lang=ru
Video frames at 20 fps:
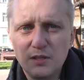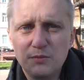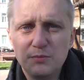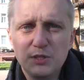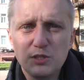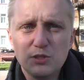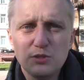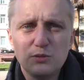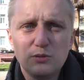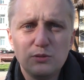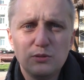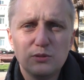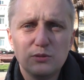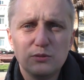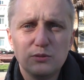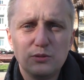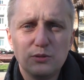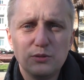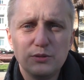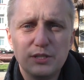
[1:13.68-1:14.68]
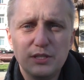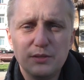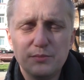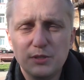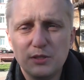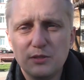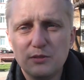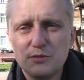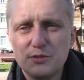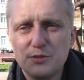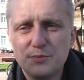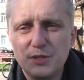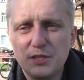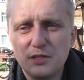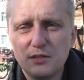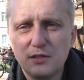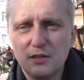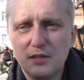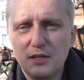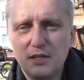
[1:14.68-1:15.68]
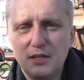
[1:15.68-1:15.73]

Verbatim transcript: между другими людьми,